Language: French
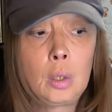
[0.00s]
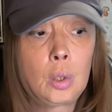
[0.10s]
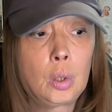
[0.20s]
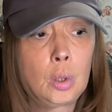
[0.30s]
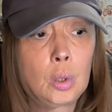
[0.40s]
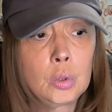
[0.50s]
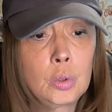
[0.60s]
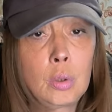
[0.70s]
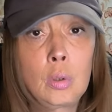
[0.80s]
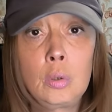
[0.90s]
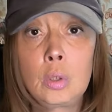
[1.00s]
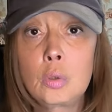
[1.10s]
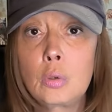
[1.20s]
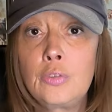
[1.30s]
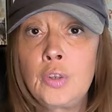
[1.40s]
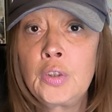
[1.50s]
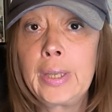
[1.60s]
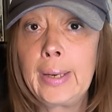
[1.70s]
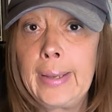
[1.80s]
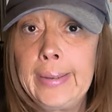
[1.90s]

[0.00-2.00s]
euh, de notre Van der